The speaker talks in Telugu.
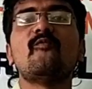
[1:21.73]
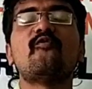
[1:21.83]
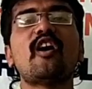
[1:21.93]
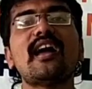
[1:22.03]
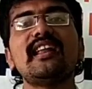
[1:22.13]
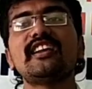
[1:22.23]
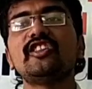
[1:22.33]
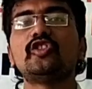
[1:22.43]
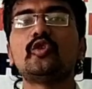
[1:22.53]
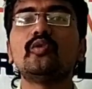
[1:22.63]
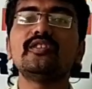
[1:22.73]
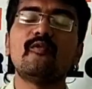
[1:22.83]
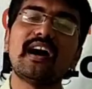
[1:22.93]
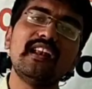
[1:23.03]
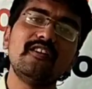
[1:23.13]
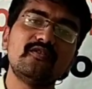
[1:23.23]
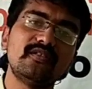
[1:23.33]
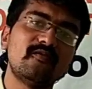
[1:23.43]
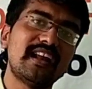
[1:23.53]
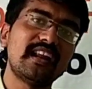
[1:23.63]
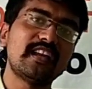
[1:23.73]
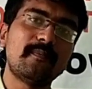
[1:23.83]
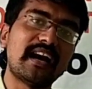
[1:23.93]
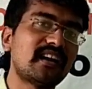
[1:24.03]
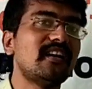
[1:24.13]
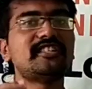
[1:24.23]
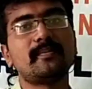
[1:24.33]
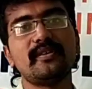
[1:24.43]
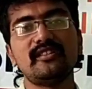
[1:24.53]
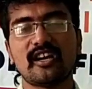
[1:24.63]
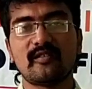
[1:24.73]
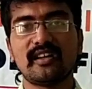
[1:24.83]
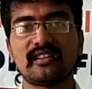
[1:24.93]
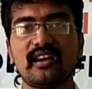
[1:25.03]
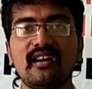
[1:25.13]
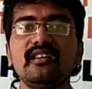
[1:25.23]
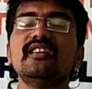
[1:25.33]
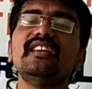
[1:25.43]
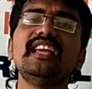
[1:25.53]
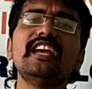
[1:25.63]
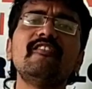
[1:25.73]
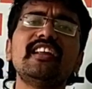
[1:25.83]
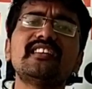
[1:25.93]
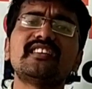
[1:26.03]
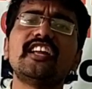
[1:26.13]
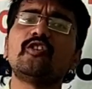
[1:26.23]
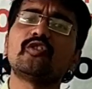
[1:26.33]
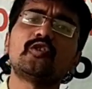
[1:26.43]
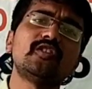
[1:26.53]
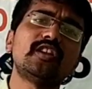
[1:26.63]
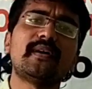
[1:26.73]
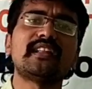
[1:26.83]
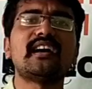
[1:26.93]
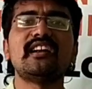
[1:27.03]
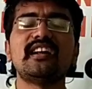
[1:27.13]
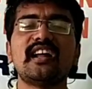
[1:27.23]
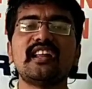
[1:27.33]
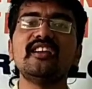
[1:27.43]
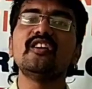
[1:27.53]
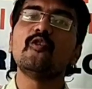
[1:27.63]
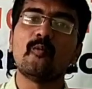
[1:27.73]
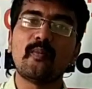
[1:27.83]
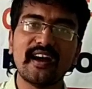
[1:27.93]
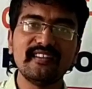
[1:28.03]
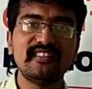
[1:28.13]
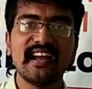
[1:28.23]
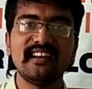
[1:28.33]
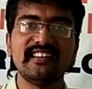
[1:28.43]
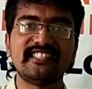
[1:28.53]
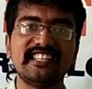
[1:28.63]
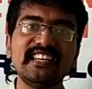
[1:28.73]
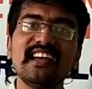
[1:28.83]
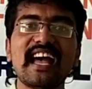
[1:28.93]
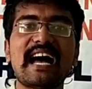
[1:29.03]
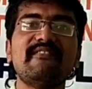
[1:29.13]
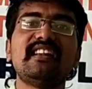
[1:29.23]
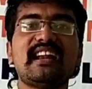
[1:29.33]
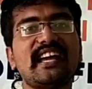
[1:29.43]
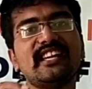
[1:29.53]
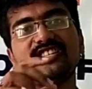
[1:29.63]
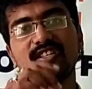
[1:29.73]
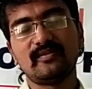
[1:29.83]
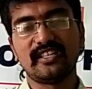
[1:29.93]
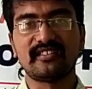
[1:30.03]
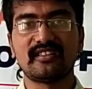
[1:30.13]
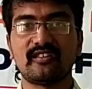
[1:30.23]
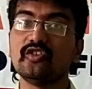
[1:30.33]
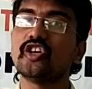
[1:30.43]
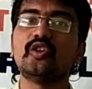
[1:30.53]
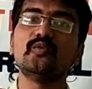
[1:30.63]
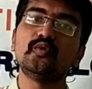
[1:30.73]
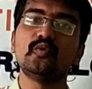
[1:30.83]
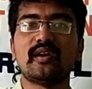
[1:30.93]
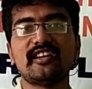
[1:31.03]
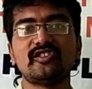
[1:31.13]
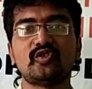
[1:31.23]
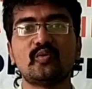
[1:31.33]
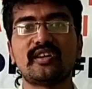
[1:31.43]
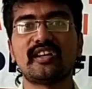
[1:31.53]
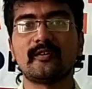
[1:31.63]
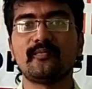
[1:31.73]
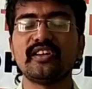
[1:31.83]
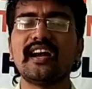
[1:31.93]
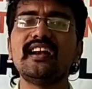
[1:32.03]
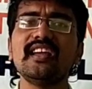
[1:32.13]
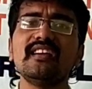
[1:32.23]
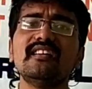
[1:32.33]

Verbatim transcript: వాళ్ళకి తో వాళ్ళు వాళ్ళకి పాఠాలు చెప్పిన తర్వాత ఏమైనా సరే కొత్త కొత్త పదాలను కానీ ఉపాధ్యాయులు ఇచ్చి అవి రాయించడం చేస్తారు చదువుతూ రాయిస్తూ ఉంటారు అంటే